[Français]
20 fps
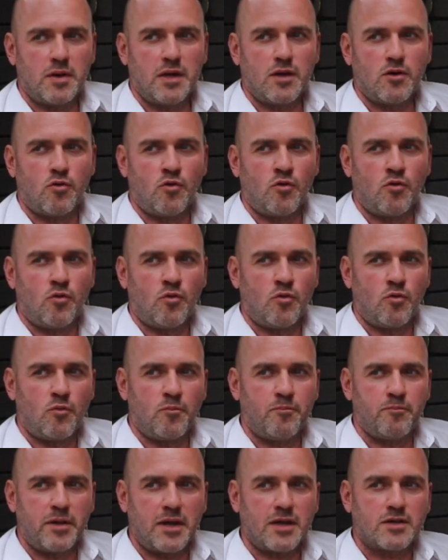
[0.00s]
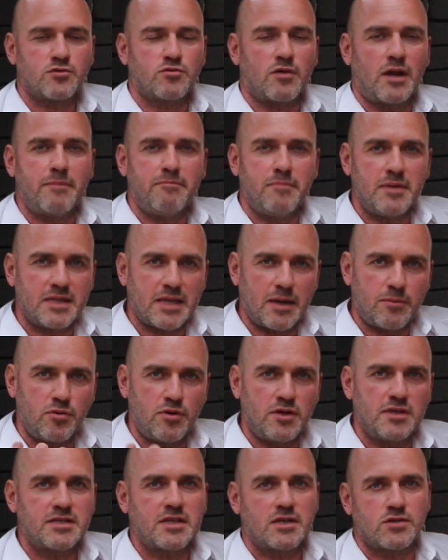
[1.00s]
mais on, perd sur la
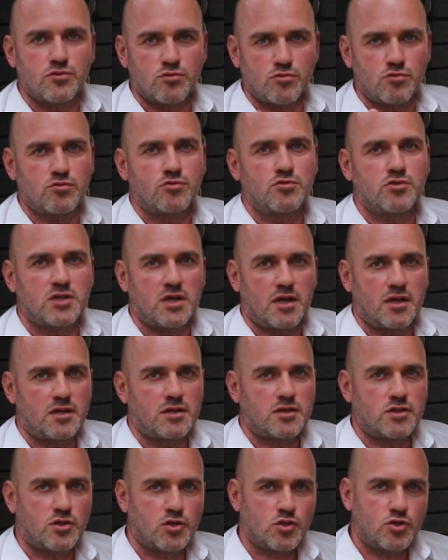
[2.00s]
métabolisation du sujet.